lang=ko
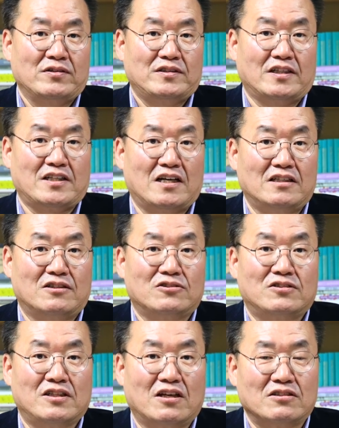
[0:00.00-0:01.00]
세상을
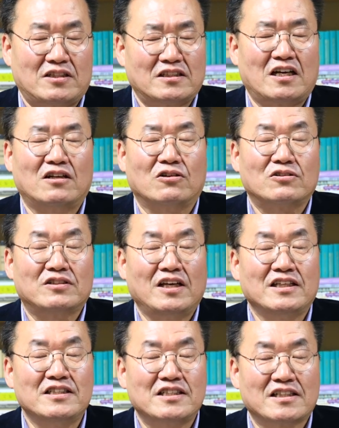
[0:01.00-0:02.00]
어떻게 세상을
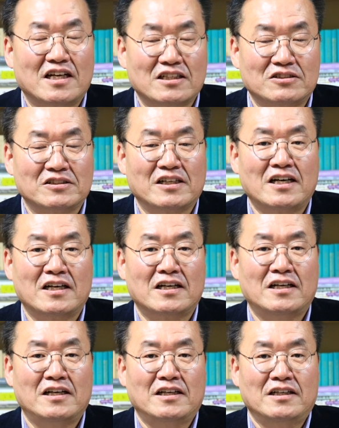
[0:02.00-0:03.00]
어떻게 인식할 건가?
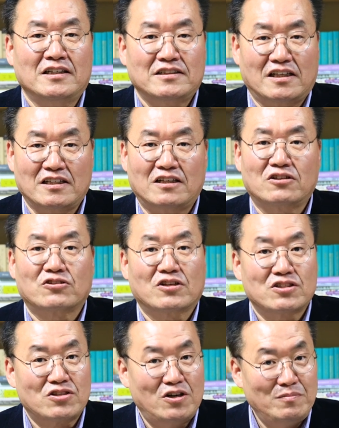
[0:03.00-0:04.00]
세상을
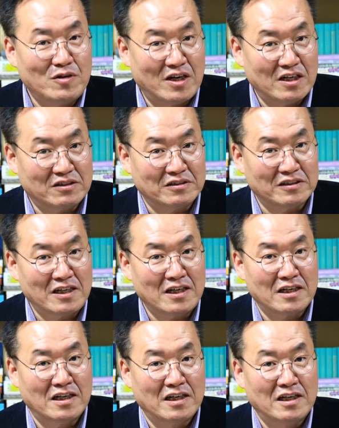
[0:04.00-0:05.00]
어떻게 설명할
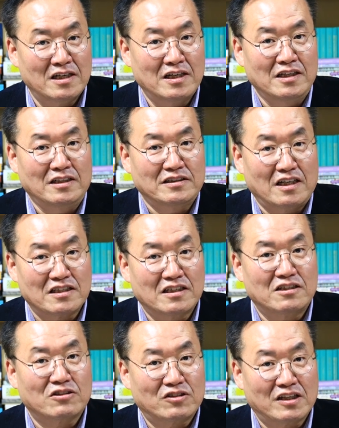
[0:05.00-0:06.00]
건가?
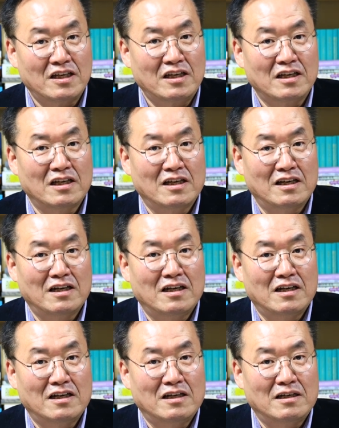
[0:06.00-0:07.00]
세상을 어떻게
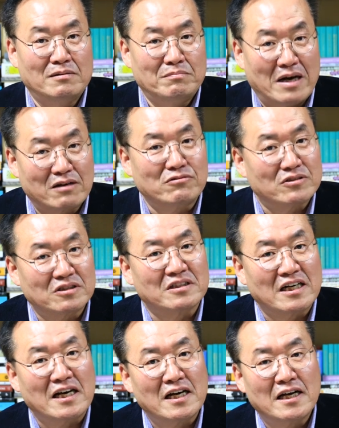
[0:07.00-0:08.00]
바꿀
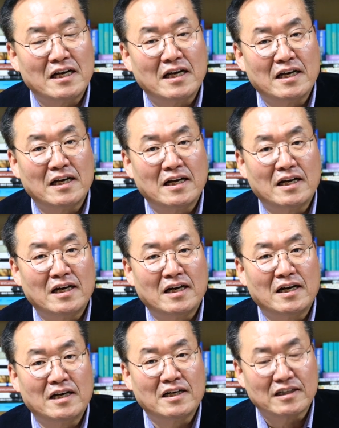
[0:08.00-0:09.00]
건가?
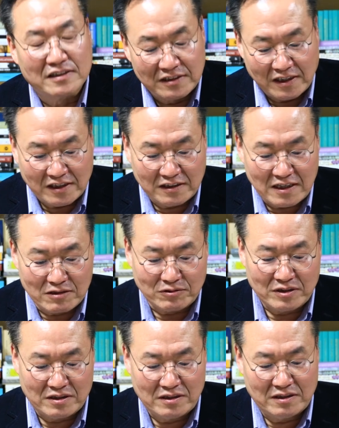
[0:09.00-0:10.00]
그 얘기를 하고
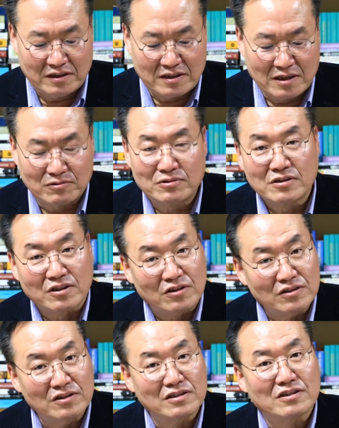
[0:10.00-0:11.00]
있다고
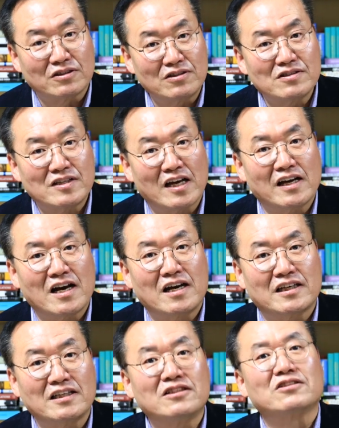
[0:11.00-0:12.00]
그런 그런
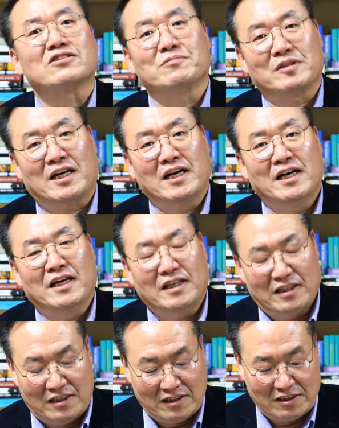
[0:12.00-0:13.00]
생각이 들었습니다.
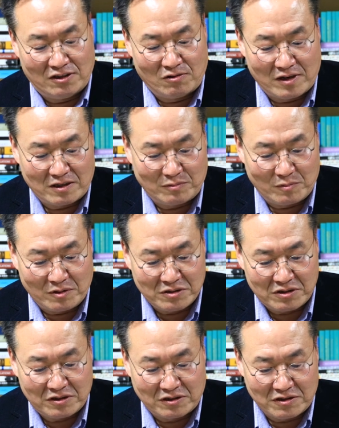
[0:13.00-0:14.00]
이 영화를
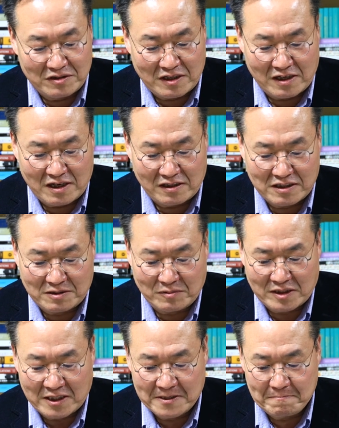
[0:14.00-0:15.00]
보면서 그런 생각을
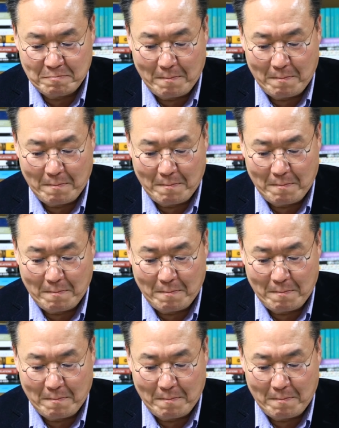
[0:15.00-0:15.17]
했습니다.